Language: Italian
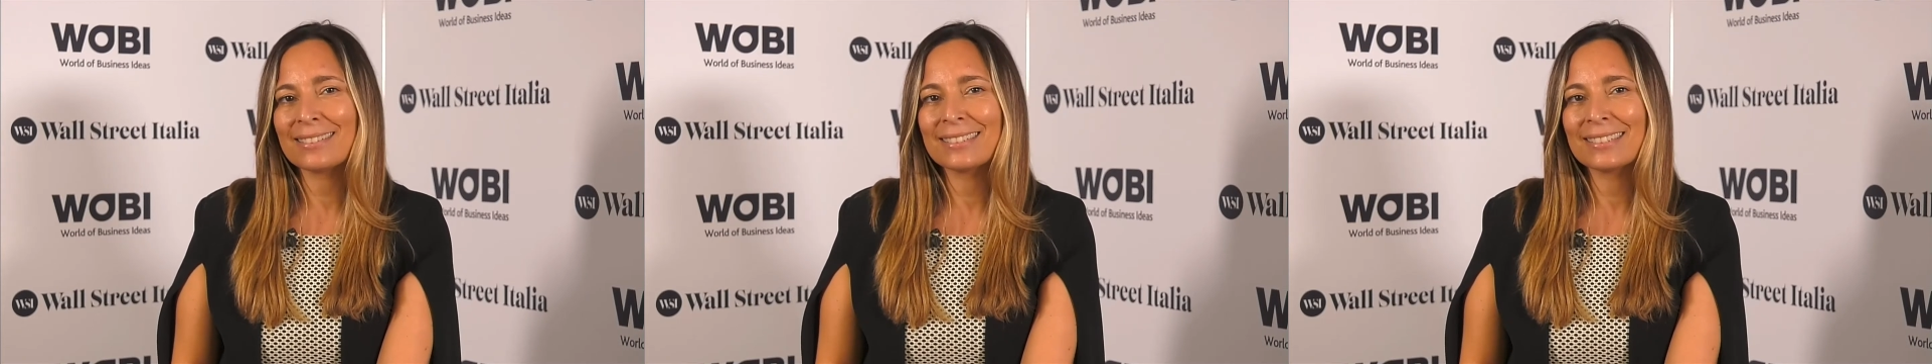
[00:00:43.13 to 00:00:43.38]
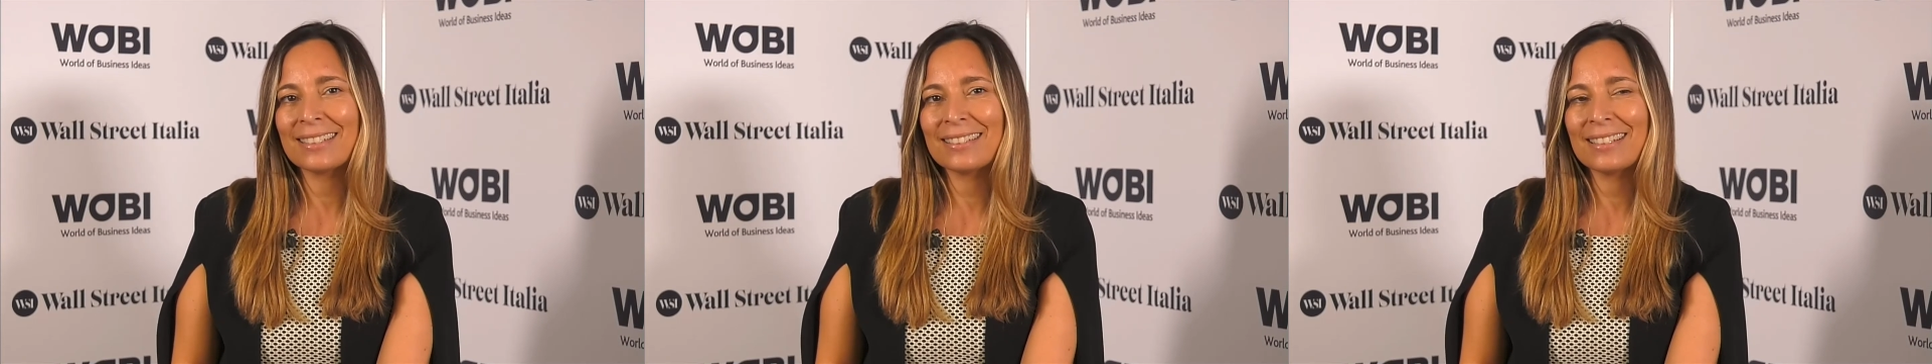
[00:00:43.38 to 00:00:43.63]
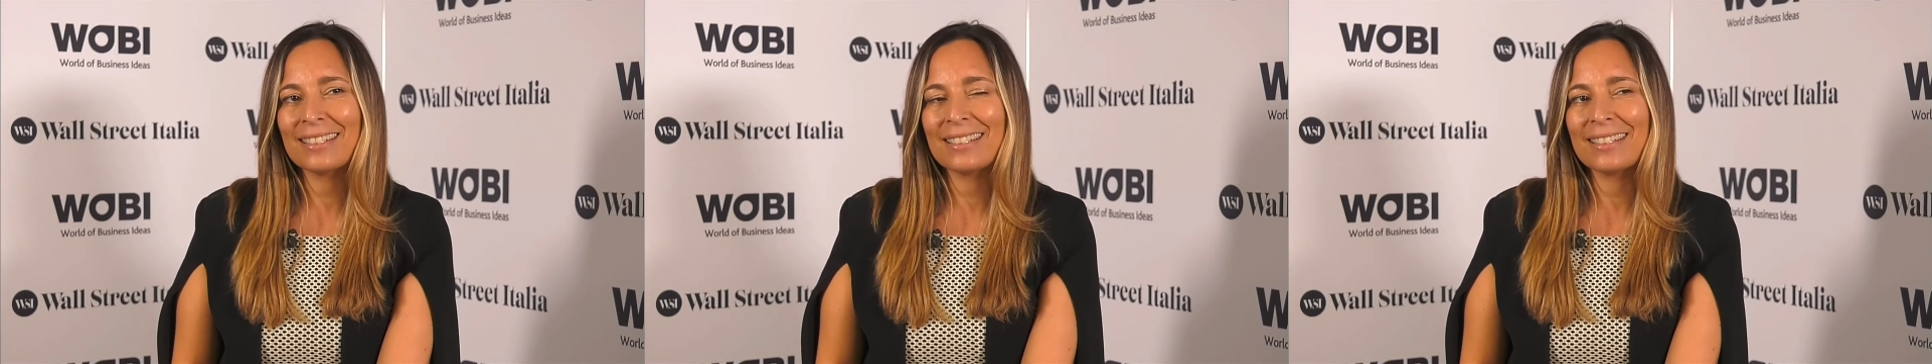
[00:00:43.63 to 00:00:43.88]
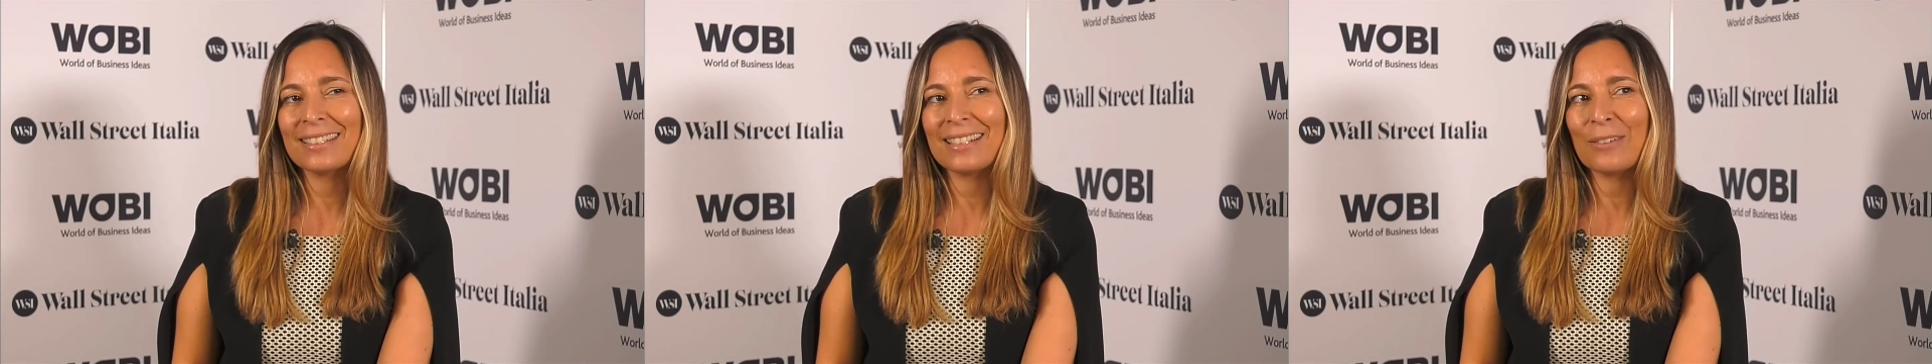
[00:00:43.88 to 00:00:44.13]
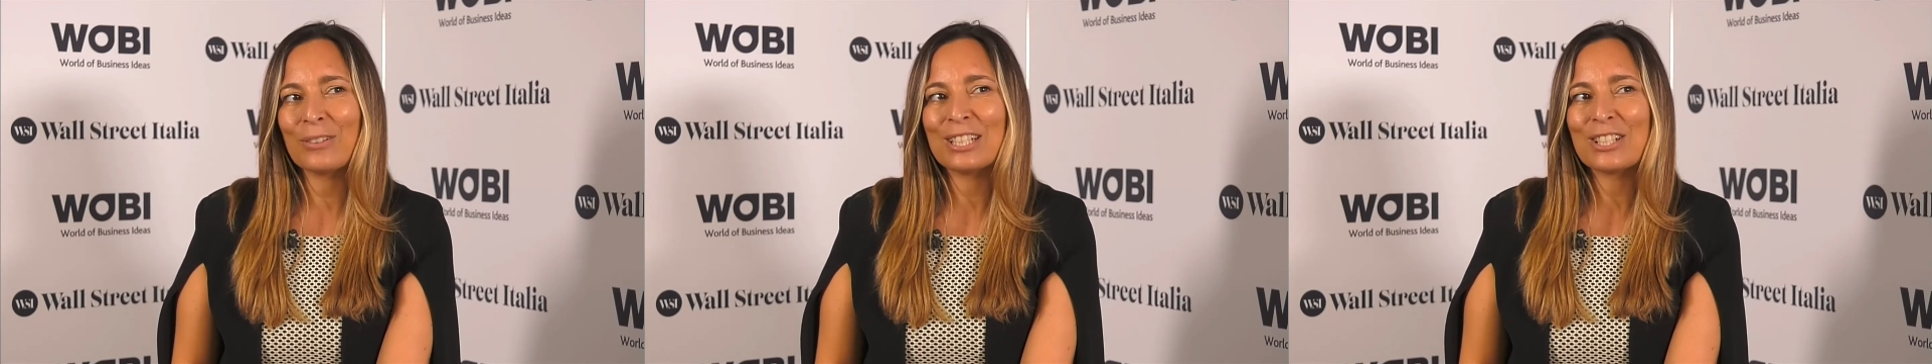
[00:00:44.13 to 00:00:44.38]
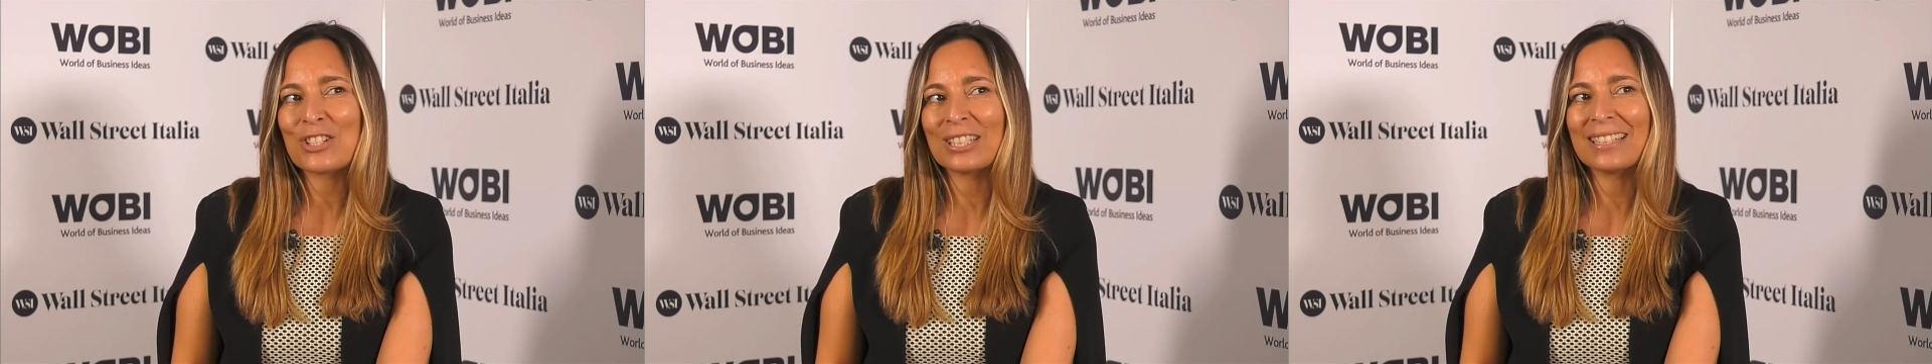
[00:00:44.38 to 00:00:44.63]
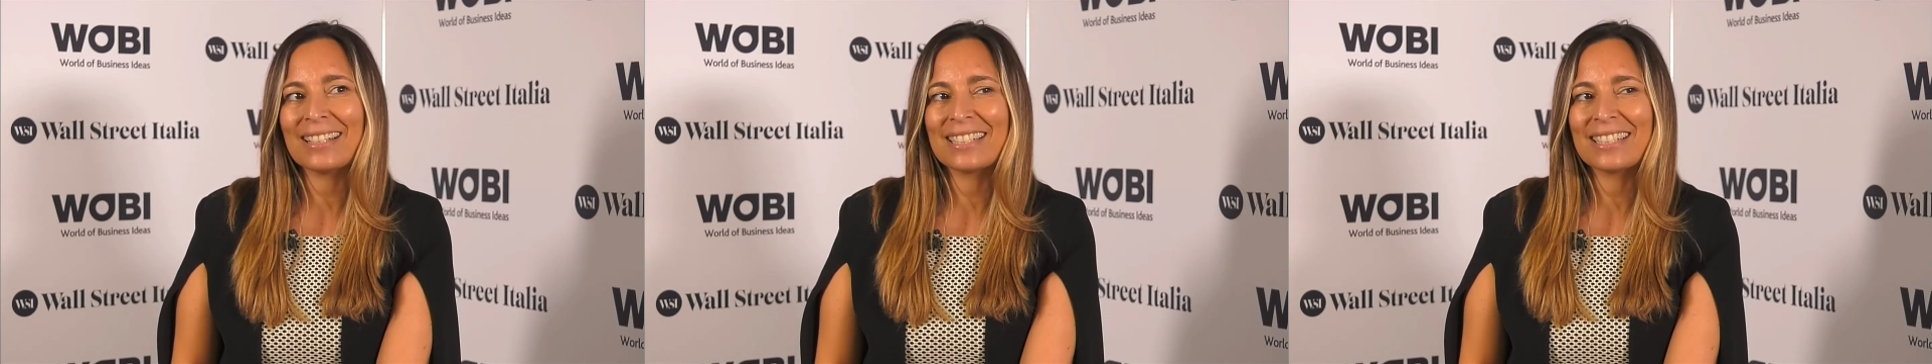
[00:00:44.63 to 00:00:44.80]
si sente la felicità